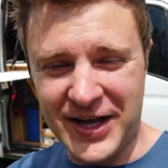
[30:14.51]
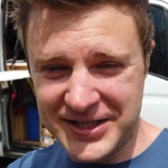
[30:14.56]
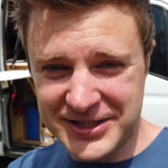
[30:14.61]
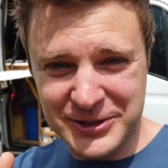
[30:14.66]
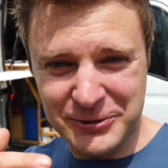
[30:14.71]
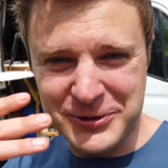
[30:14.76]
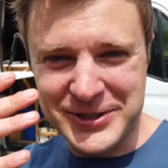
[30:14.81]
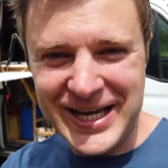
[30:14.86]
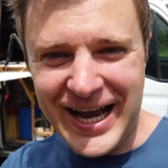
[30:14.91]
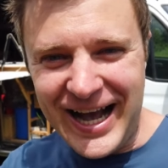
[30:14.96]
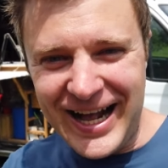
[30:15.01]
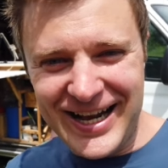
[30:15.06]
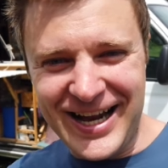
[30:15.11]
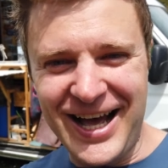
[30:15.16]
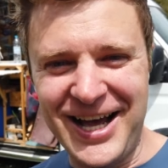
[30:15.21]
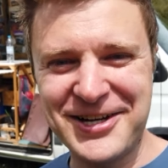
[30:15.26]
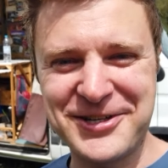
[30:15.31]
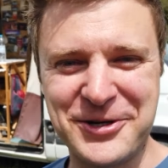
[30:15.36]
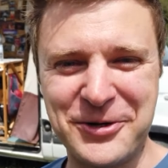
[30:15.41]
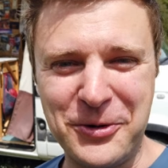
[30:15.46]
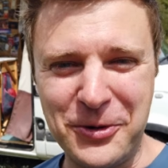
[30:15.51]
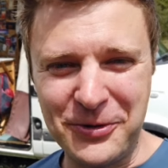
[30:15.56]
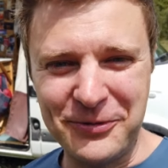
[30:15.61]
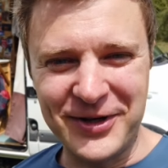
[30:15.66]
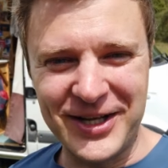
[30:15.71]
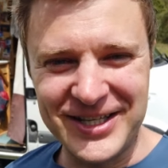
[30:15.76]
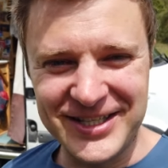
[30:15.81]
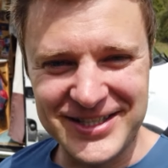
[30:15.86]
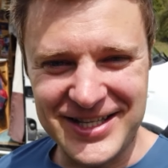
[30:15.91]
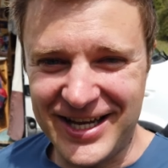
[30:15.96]
waren total aggro,
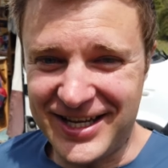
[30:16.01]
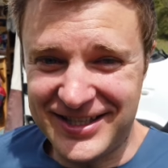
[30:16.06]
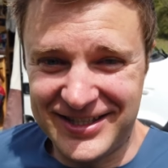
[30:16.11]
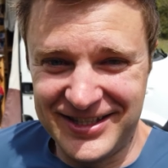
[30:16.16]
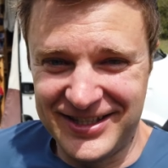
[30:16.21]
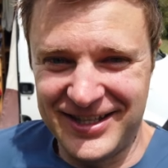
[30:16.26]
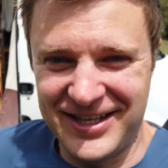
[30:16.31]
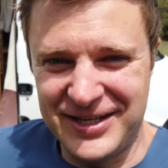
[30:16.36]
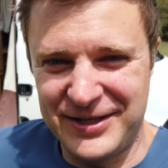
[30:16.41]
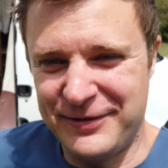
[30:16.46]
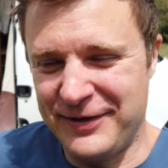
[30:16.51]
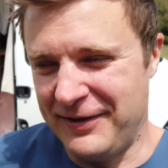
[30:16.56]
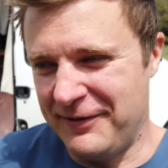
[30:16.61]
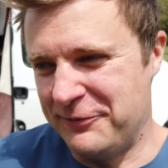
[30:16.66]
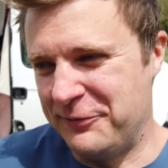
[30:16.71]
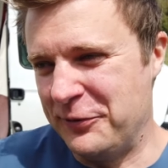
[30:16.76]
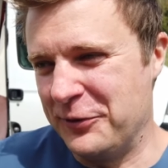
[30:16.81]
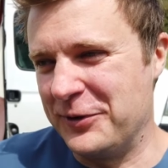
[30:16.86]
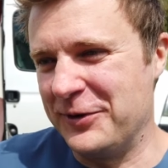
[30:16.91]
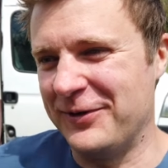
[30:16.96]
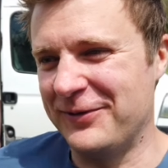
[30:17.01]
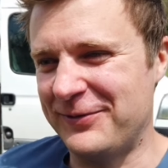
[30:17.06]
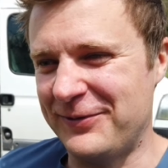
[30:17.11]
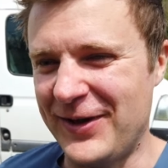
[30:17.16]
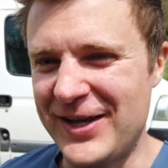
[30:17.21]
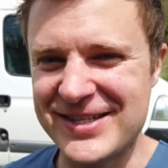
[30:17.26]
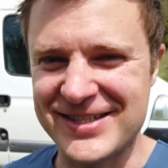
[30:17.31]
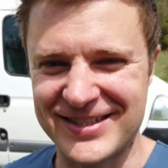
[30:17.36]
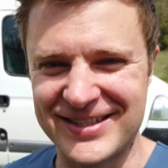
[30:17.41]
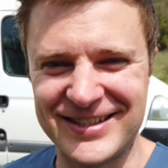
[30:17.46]
weil die dachten, ich äh, würde,
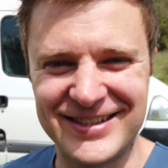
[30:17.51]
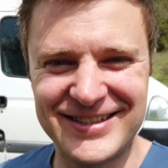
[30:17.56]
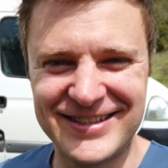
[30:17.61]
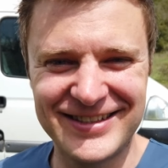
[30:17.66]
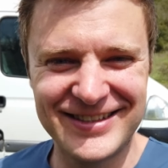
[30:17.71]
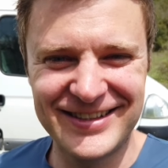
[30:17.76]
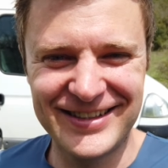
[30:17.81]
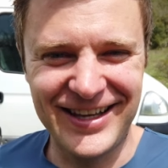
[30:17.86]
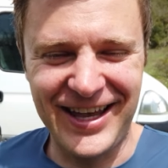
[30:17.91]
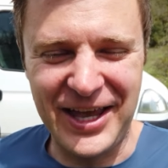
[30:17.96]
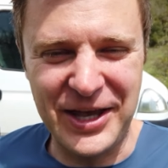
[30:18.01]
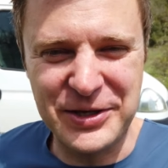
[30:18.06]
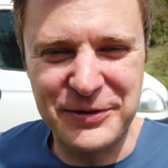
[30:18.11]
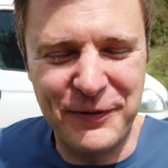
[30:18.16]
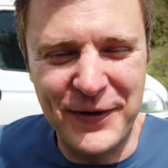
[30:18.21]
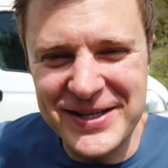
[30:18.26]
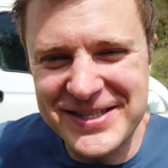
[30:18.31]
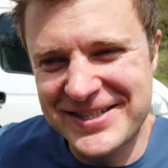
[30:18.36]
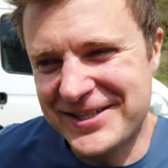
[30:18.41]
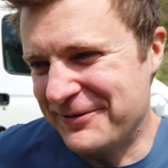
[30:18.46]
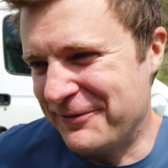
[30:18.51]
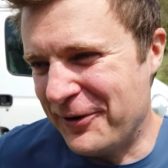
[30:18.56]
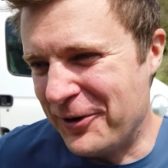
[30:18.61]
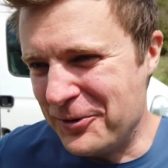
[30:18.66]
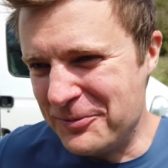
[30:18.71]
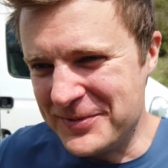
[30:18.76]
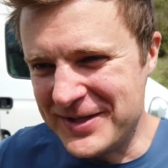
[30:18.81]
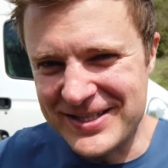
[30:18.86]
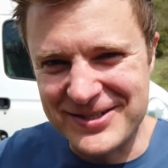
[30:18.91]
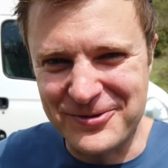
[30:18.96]
weiß nicht, ich weiß nicht,
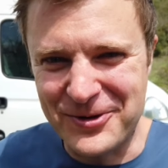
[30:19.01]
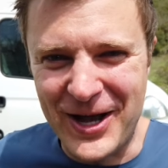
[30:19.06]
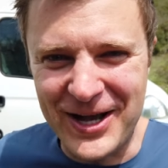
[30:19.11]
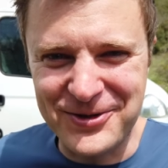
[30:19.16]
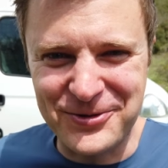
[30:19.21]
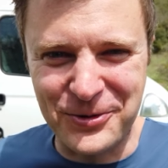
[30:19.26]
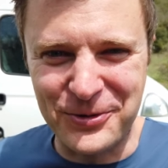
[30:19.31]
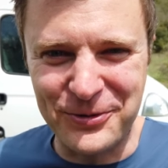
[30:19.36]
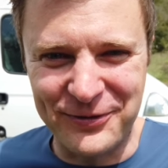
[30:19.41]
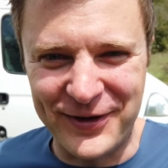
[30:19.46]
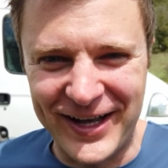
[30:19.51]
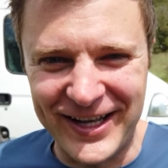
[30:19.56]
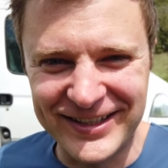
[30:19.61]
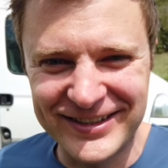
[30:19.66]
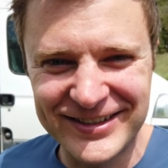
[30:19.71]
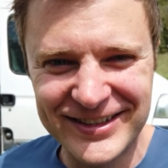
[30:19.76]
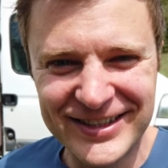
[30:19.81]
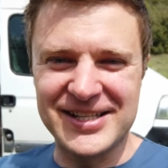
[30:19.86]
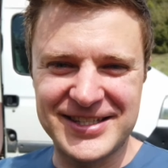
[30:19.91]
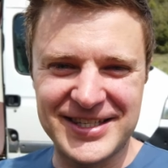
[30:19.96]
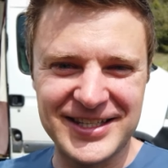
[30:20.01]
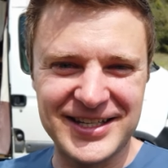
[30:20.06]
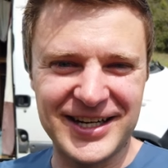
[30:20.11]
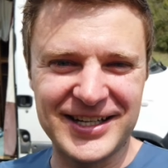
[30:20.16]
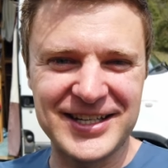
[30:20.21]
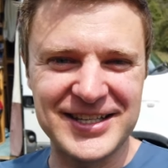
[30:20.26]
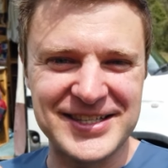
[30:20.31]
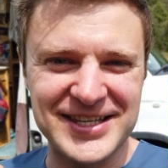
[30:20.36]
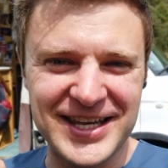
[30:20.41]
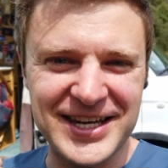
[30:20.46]
warum die so aggro waren. Als die
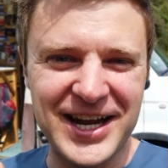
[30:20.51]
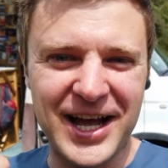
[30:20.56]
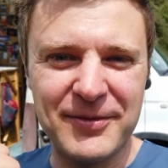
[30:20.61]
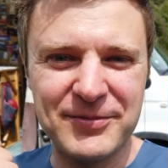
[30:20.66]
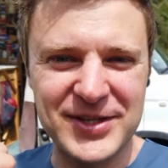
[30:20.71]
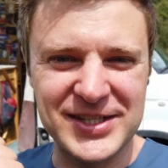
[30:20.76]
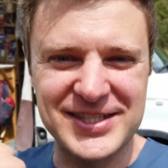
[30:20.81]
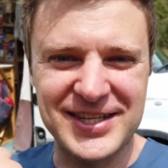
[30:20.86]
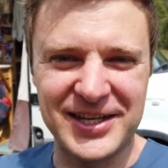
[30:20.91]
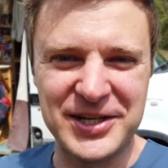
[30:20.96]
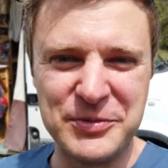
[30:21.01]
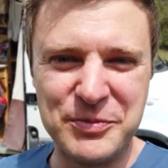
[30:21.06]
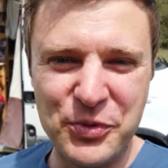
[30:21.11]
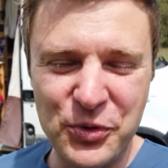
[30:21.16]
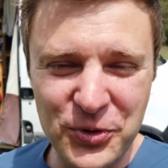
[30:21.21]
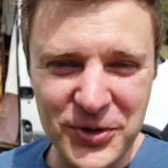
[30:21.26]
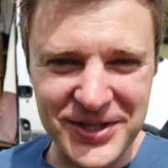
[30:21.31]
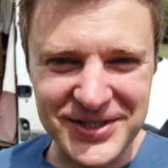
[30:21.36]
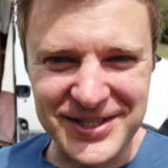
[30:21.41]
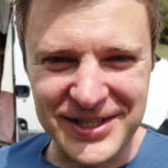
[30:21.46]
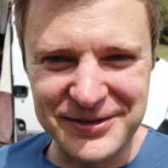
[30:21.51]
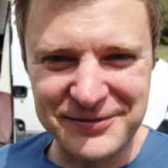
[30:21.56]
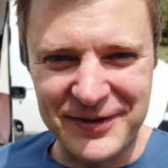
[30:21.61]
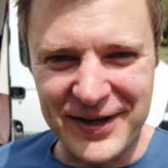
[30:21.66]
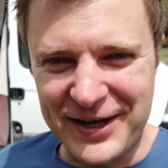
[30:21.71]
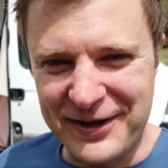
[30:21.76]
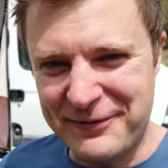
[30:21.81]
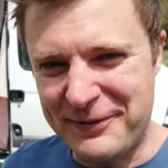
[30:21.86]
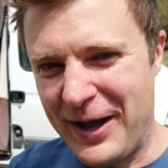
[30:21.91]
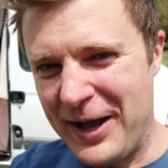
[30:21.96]
dann gesehen haben, dass da eine Bude drin
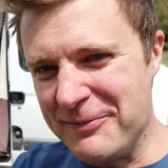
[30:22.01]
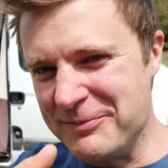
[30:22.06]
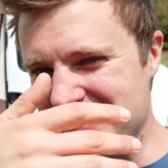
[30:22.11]
war,